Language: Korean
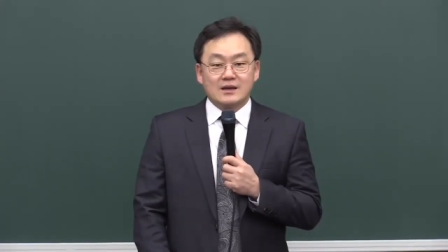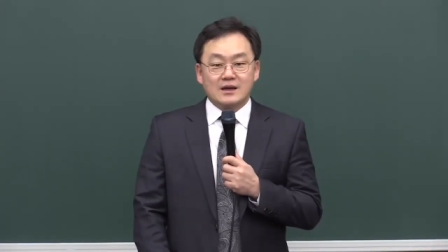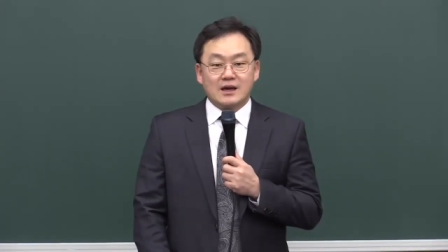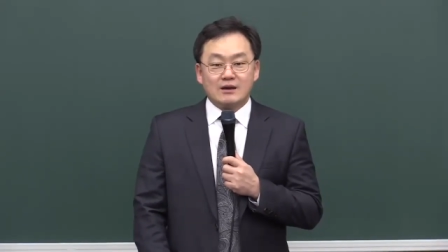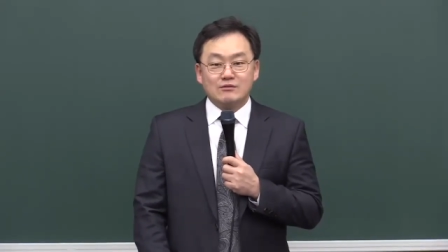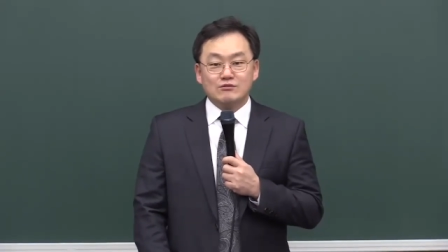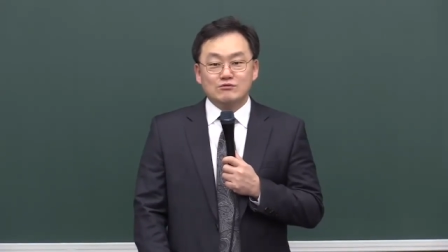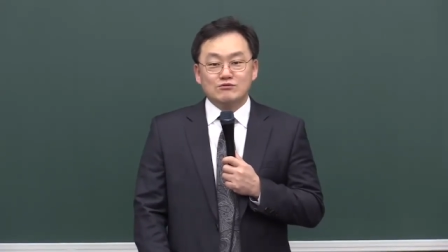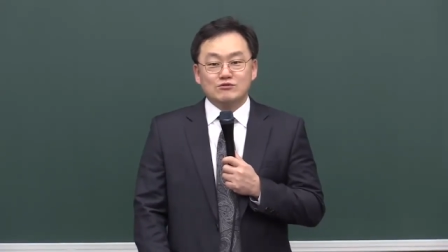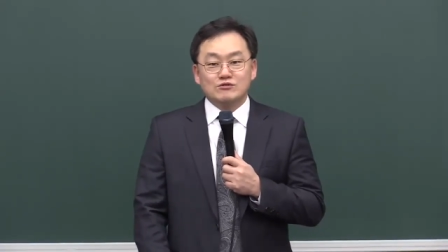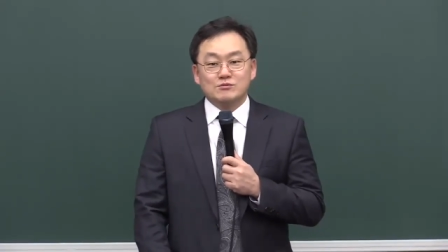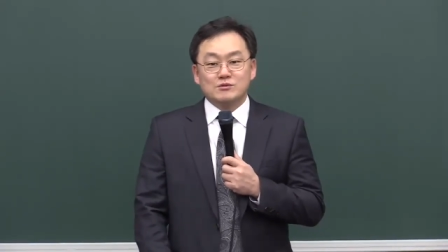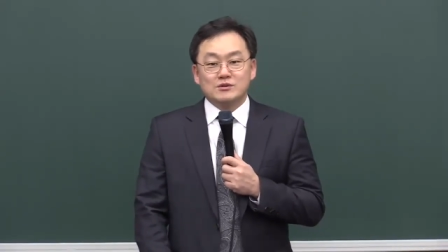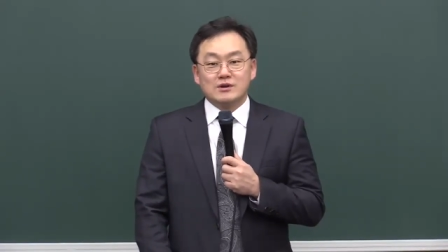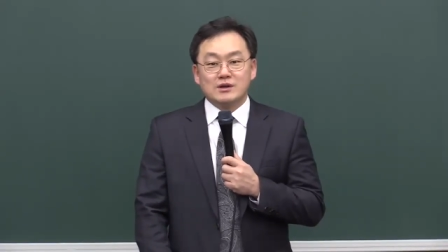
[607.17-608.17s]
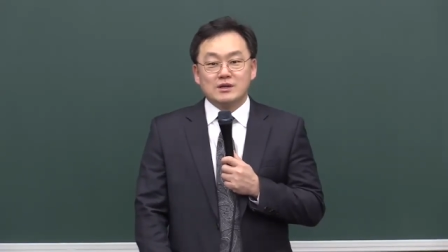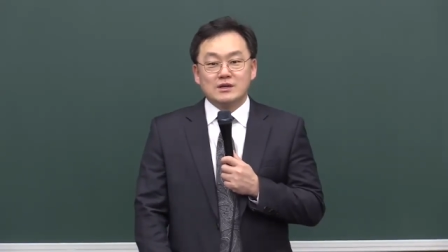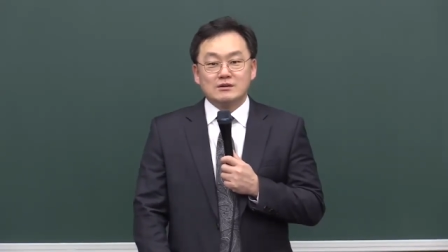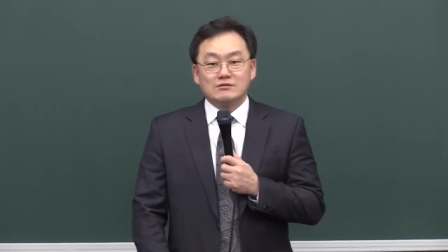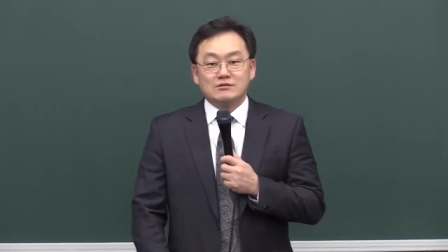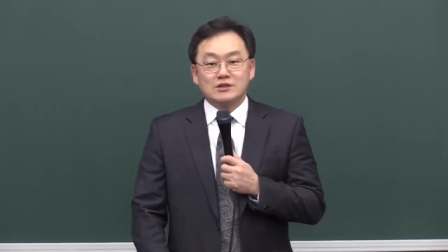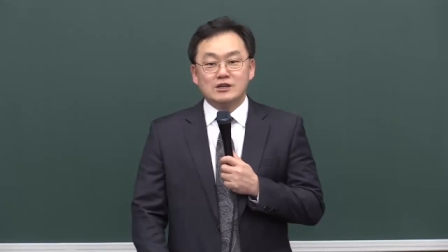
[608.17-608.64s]
하루 눈 뜨면요
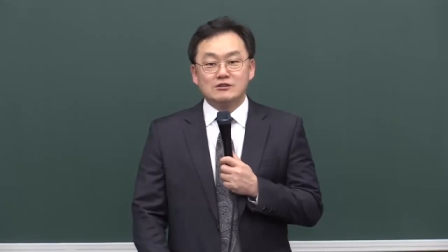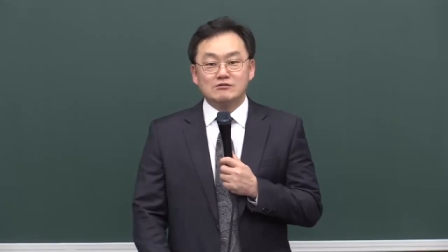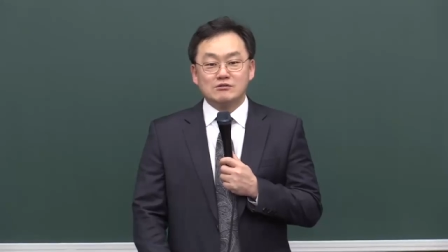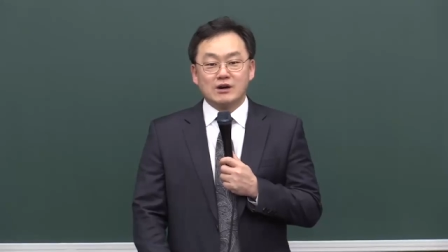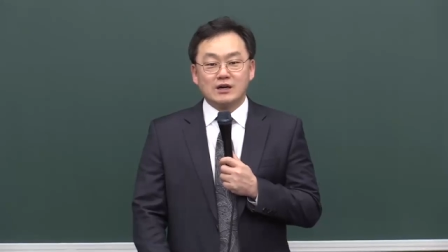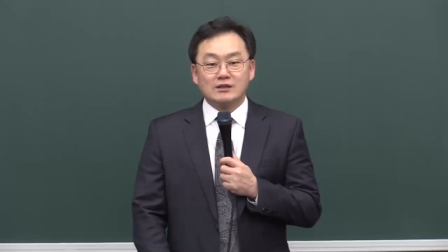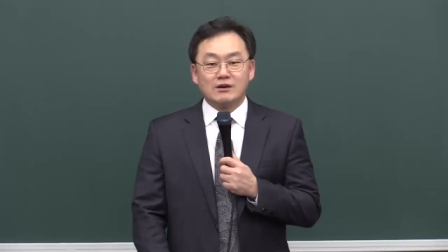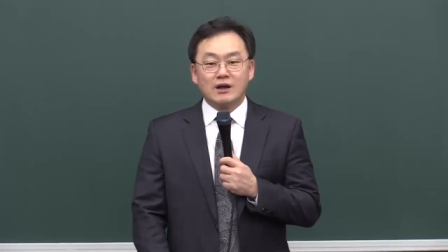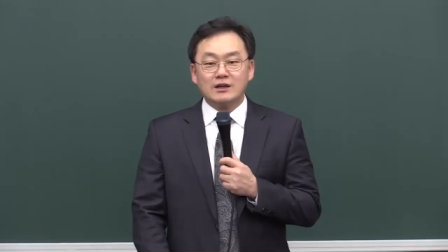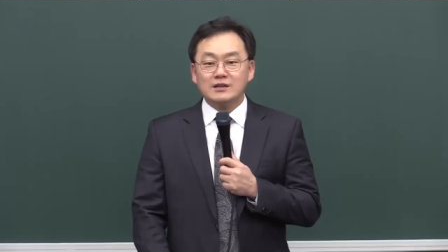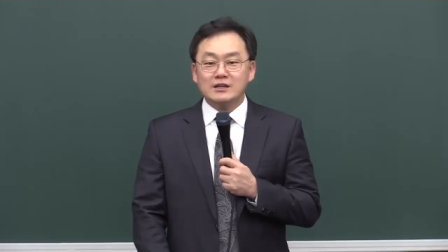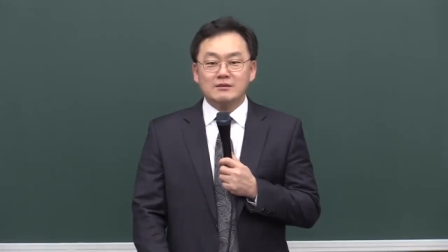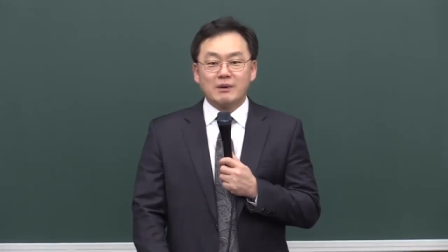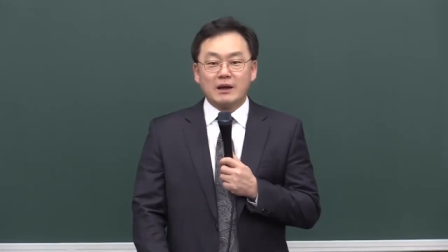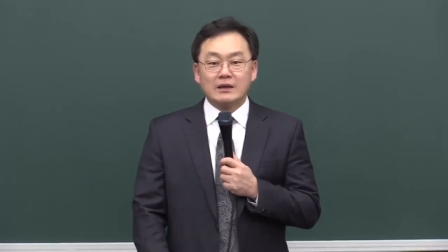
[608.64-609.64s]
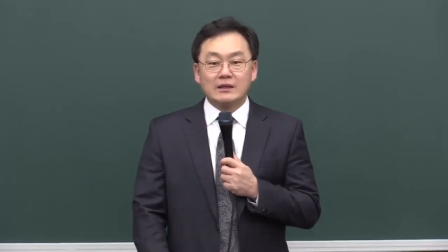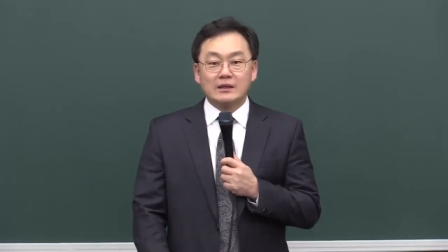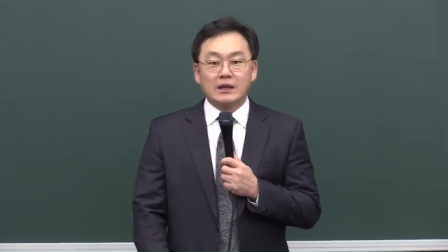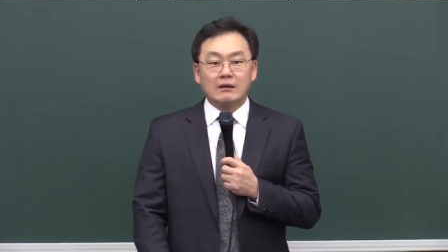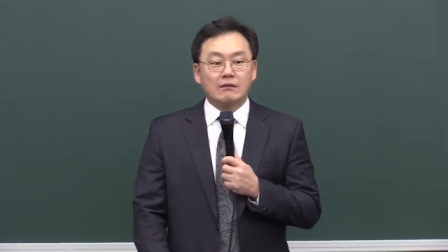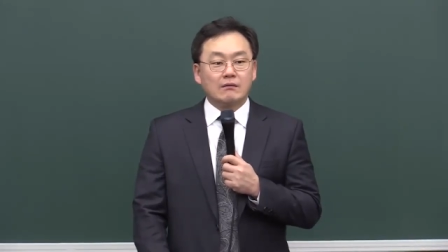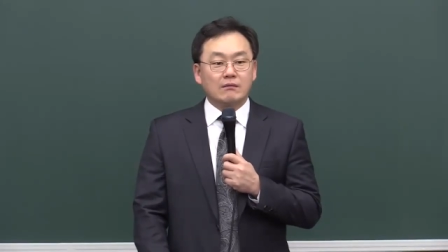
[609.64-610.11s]
일도 가야 되고 할 일이
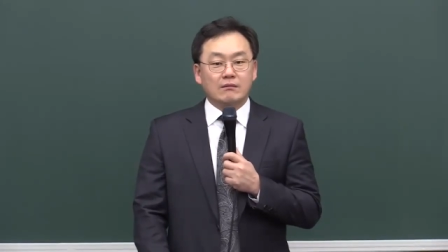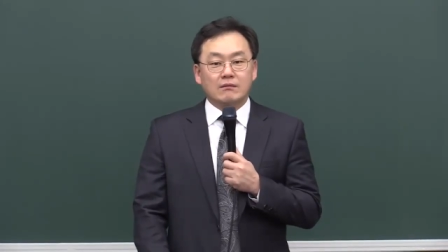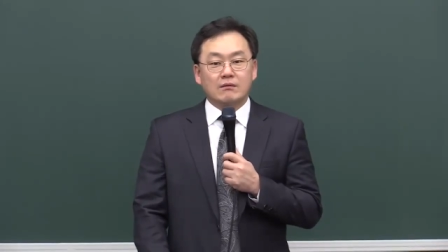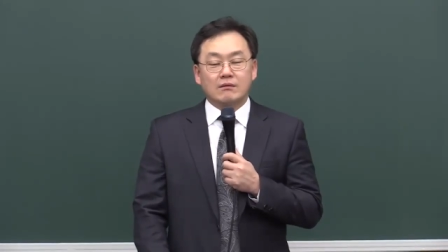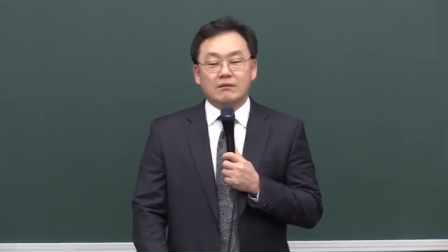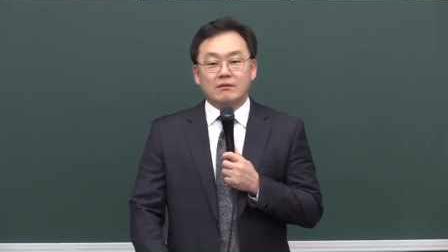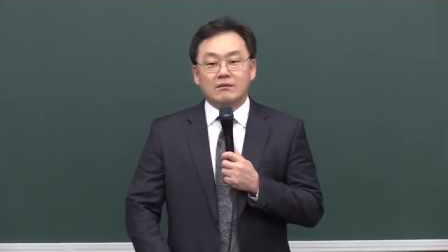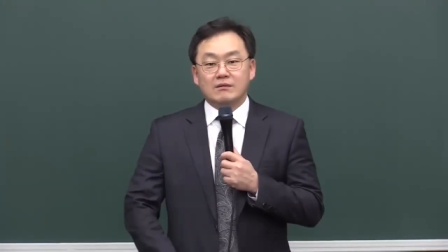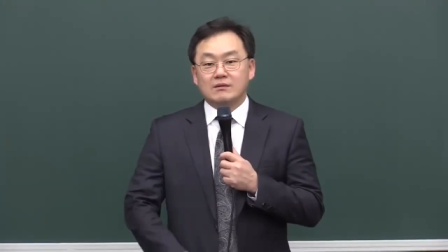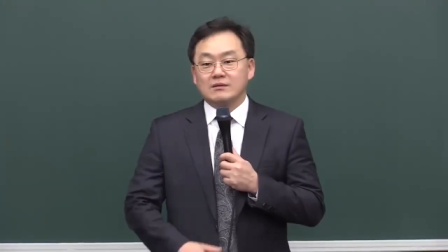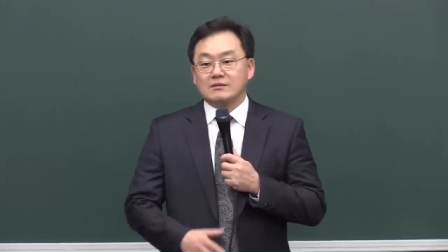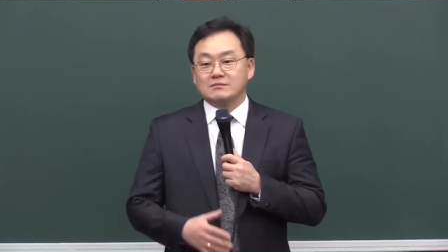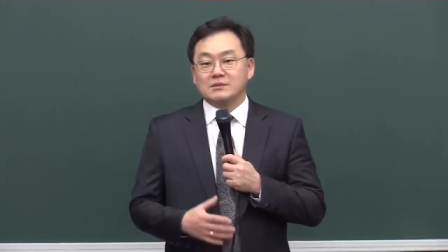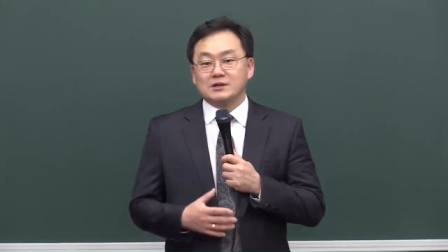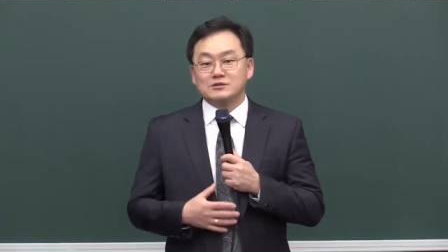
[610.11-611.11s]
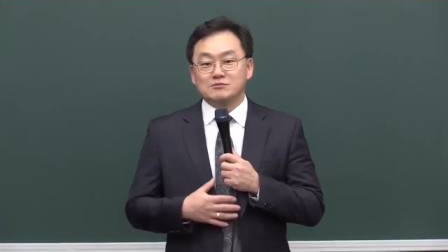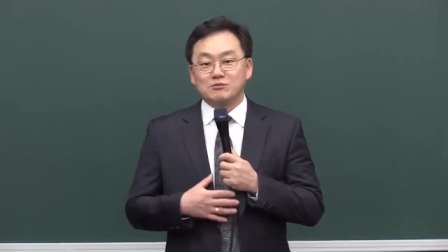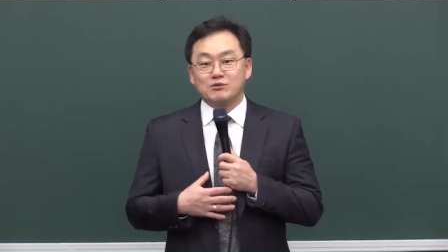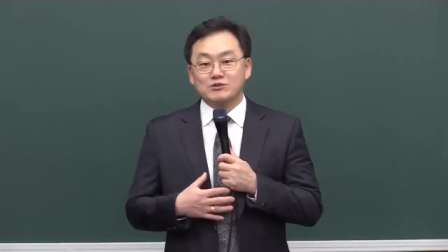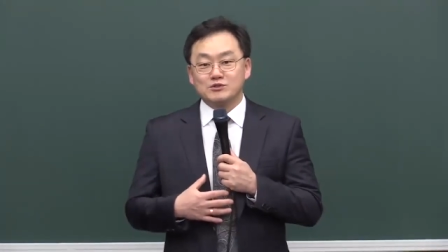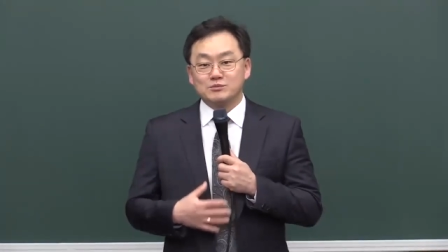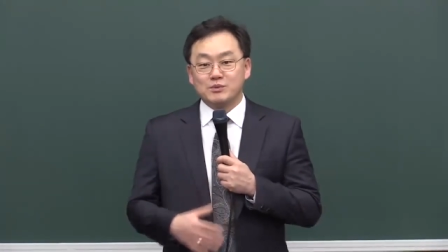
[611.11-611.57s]
많은데 어 말씀
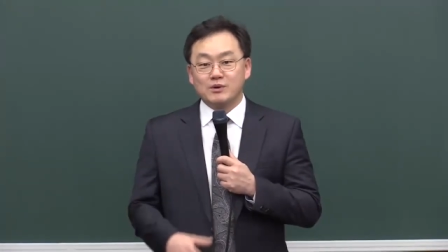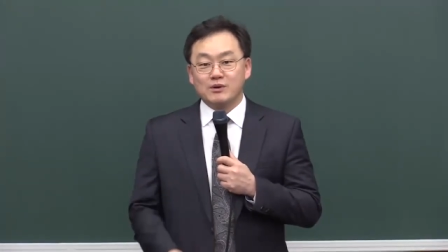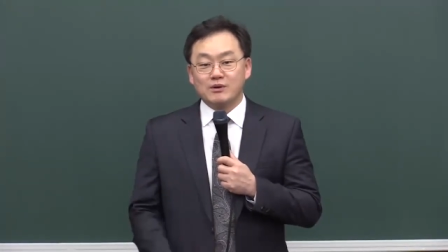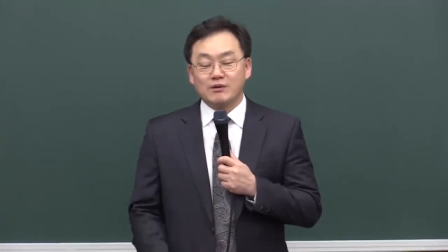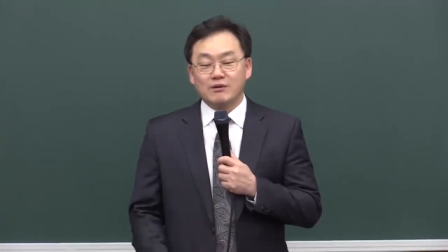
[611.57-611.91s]
보고 싶어.